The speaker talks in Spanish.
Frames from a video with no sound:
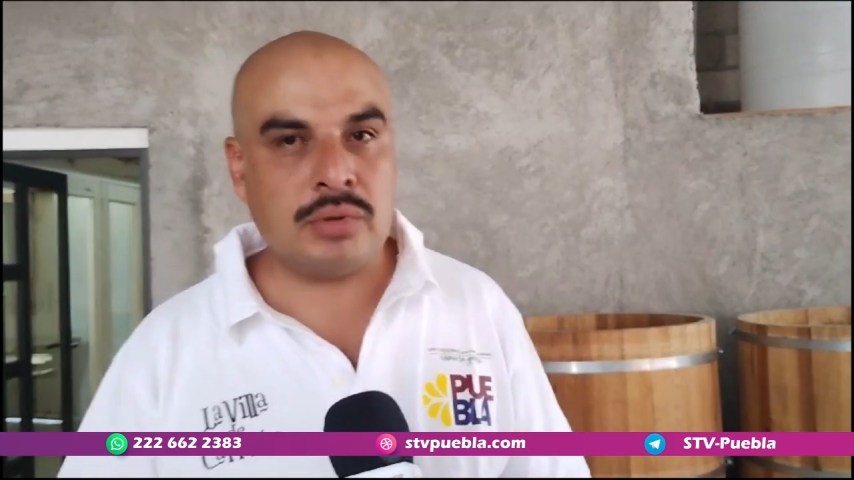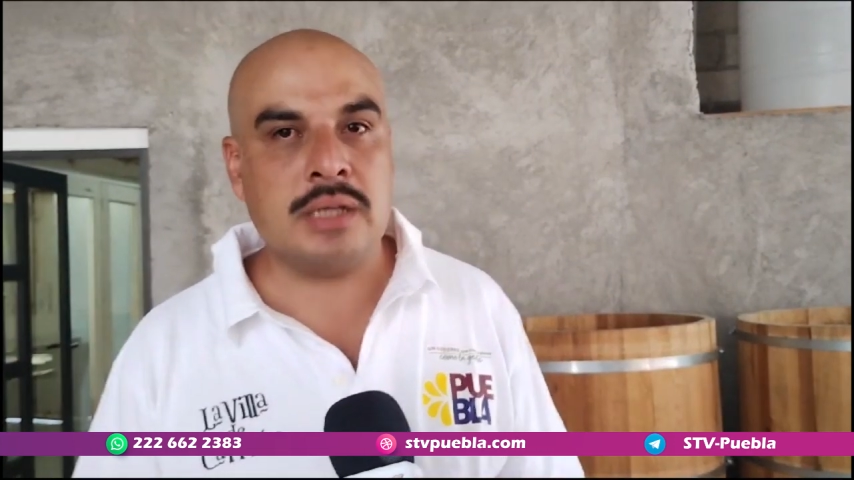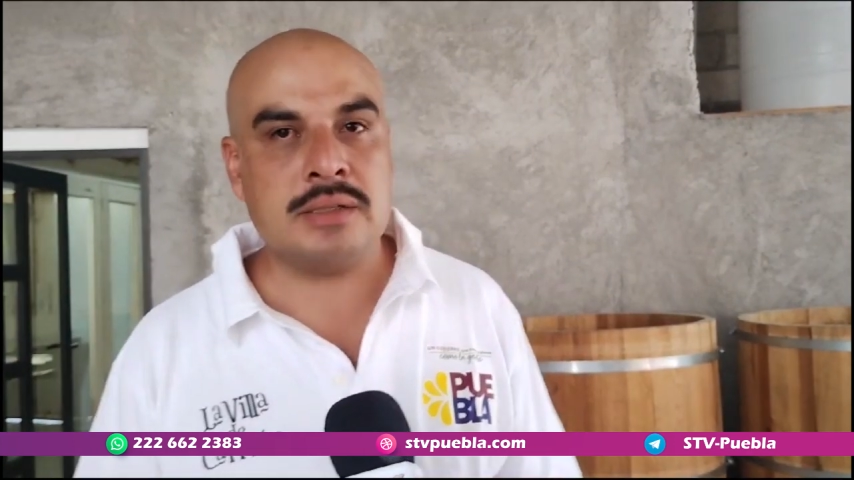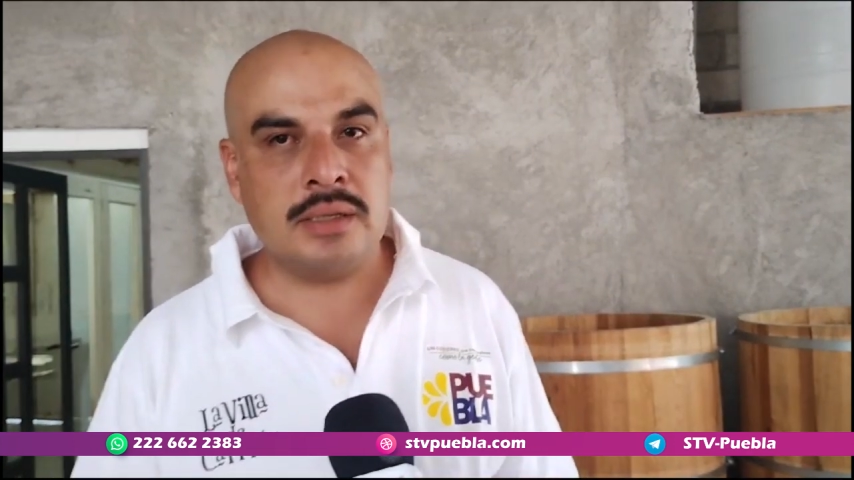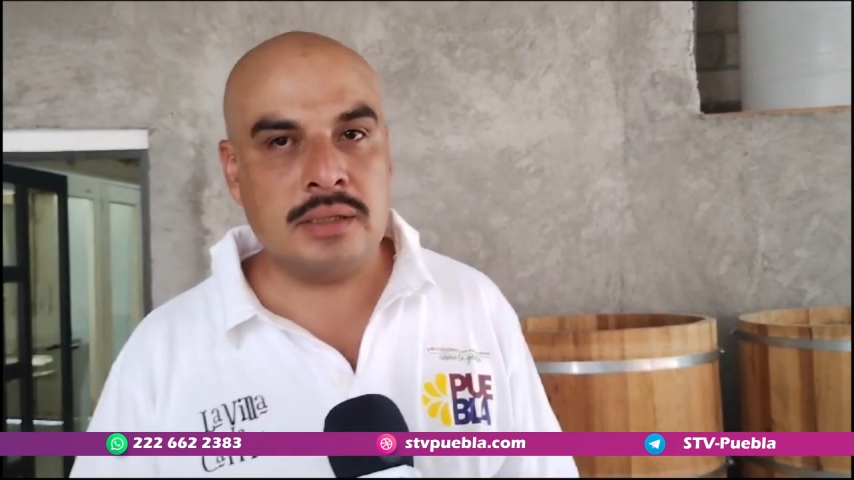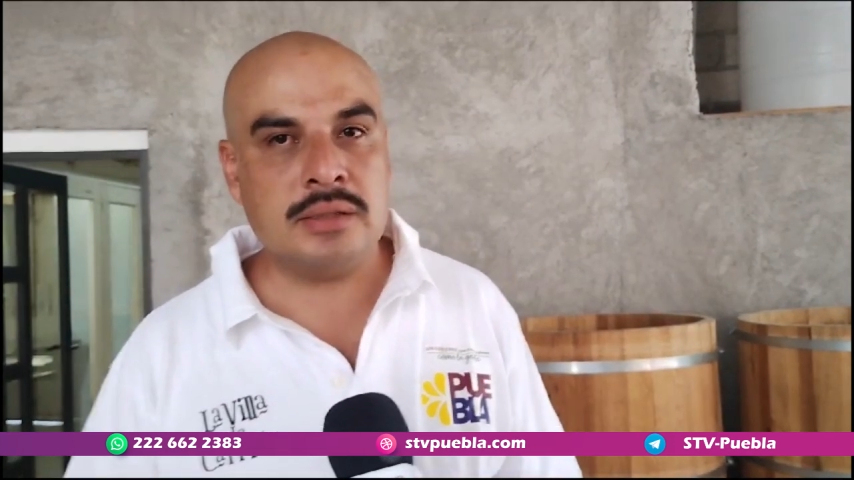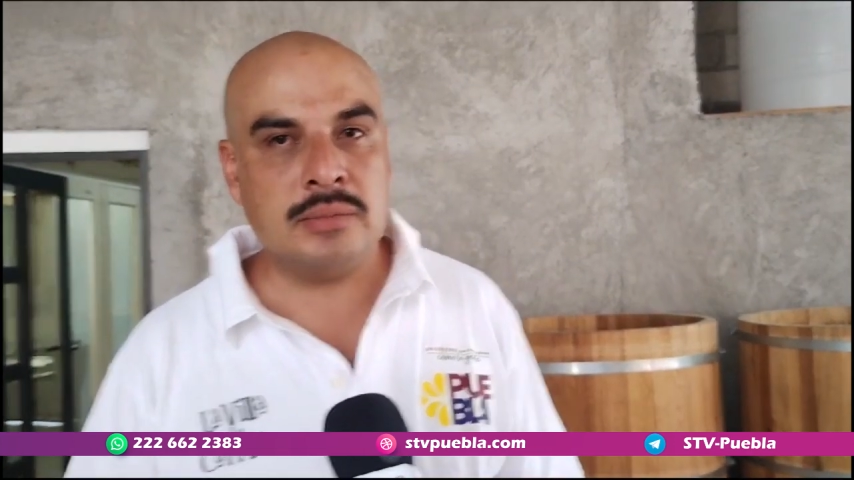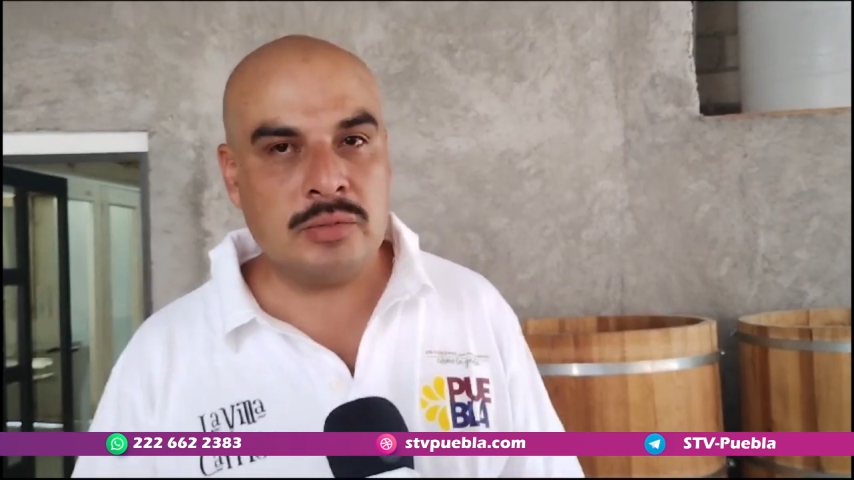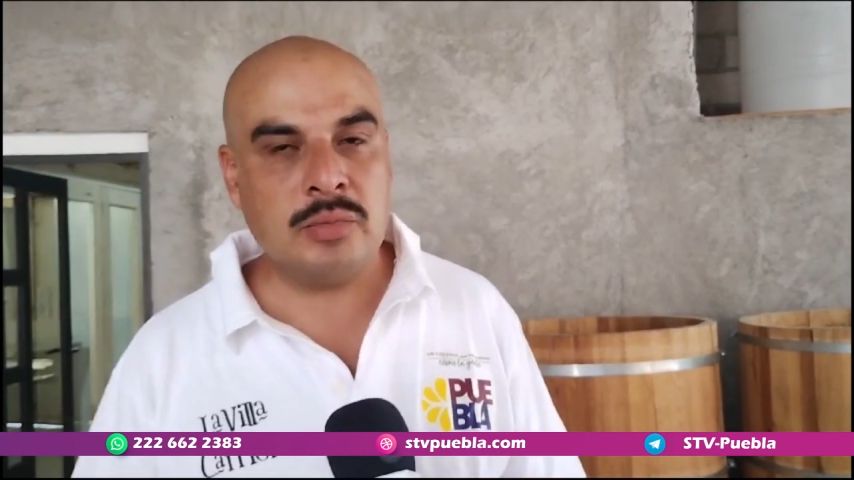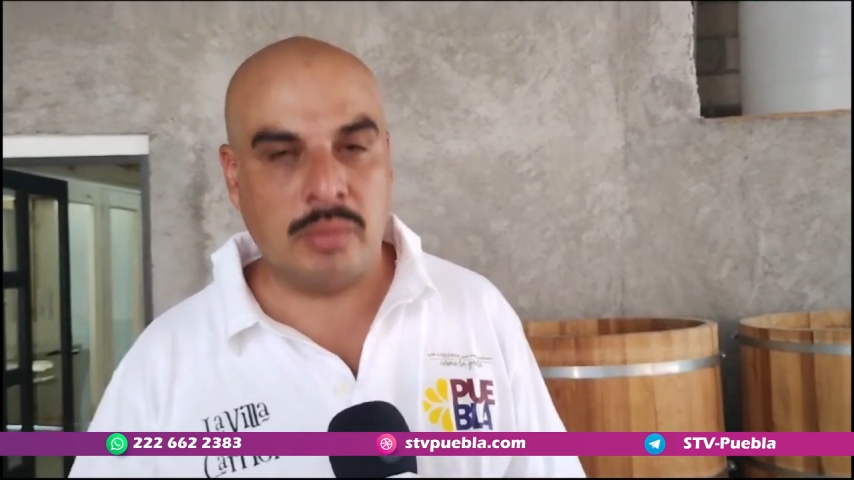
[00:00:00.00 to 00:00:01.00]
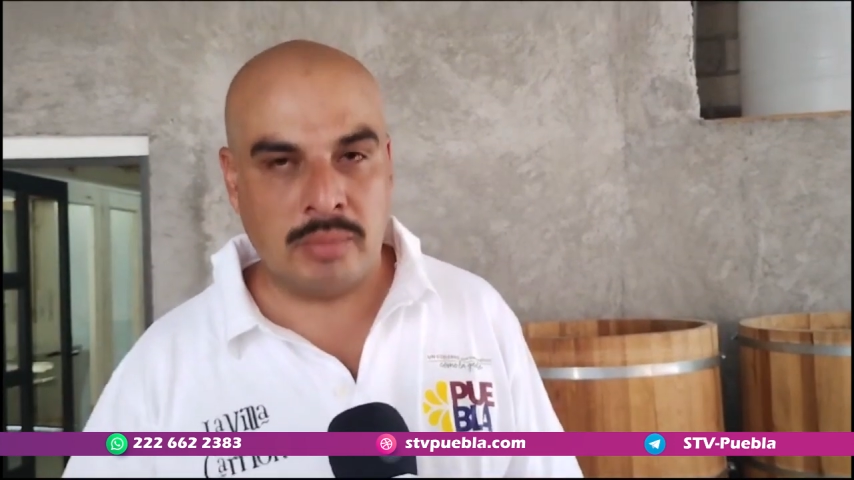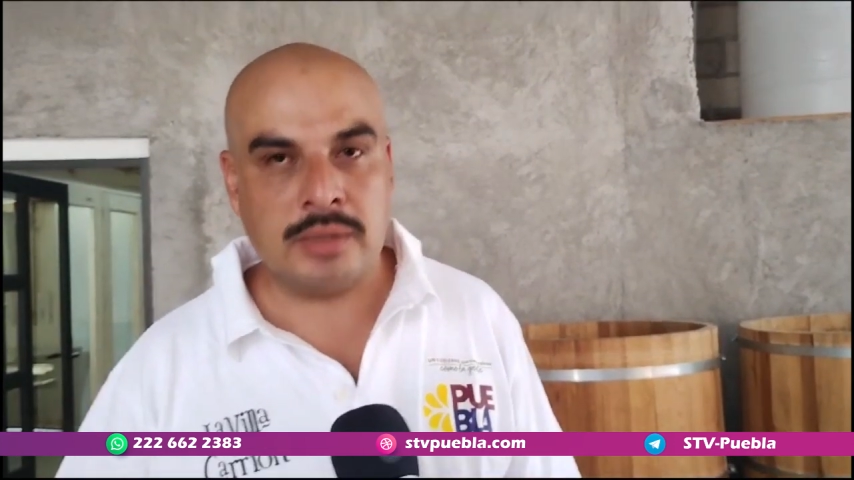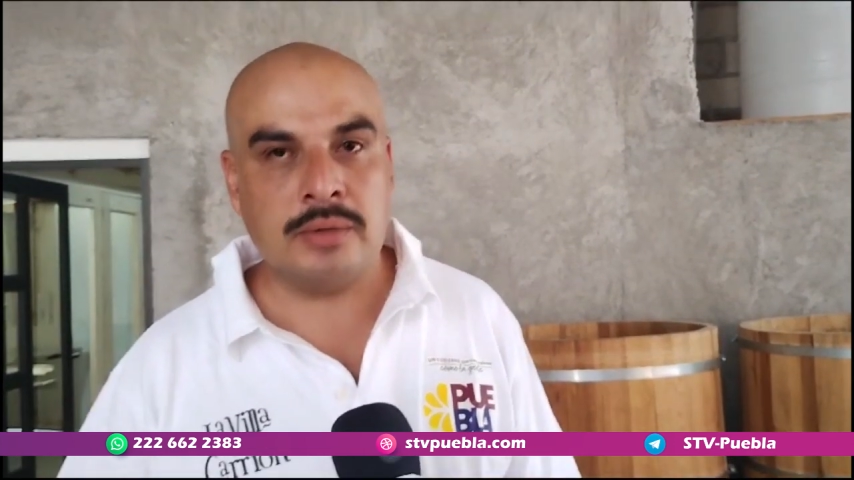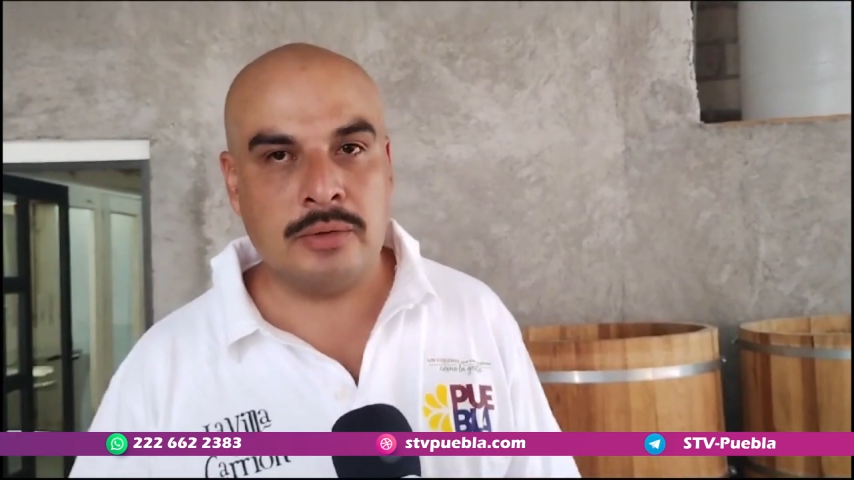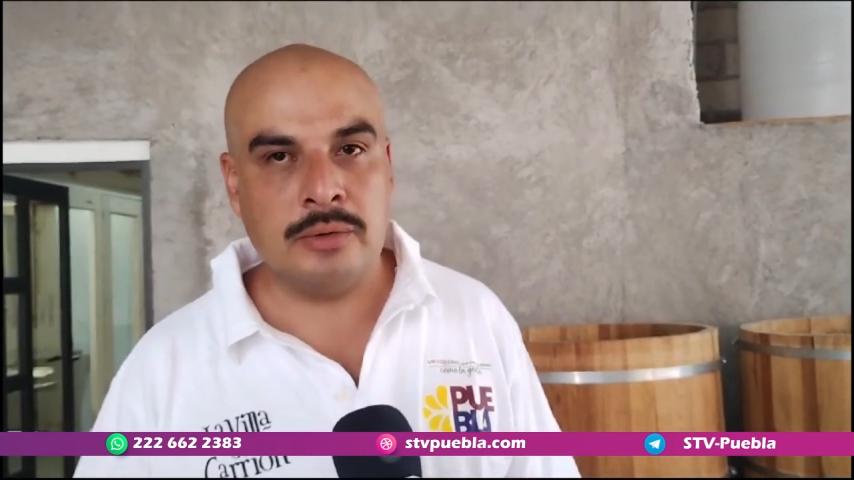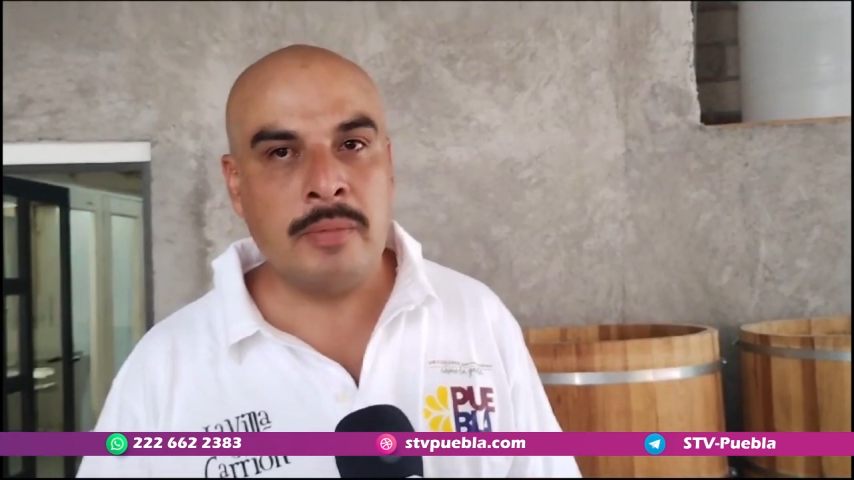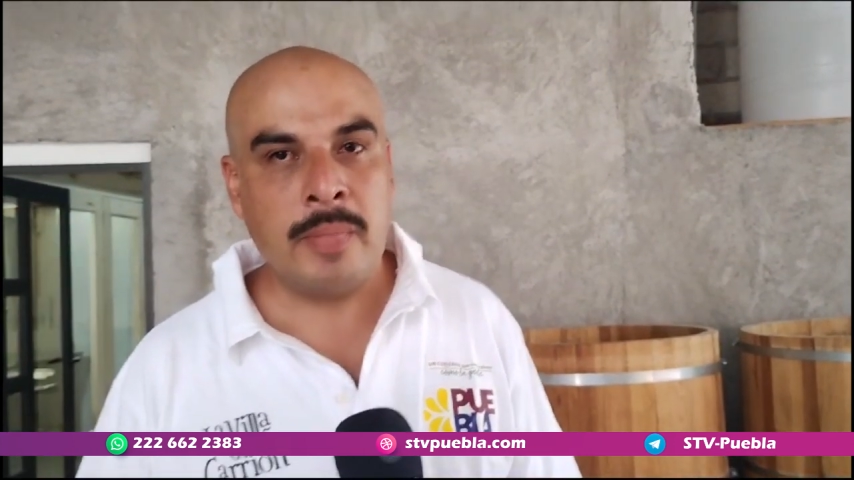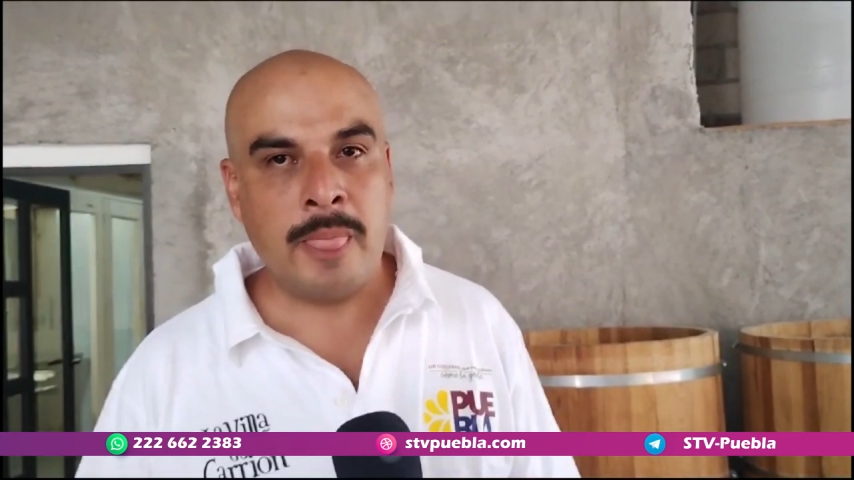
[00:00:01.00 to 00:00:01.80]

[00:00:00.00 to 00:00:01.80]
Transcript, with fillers: tu casa en ese mismo momento, ¿no?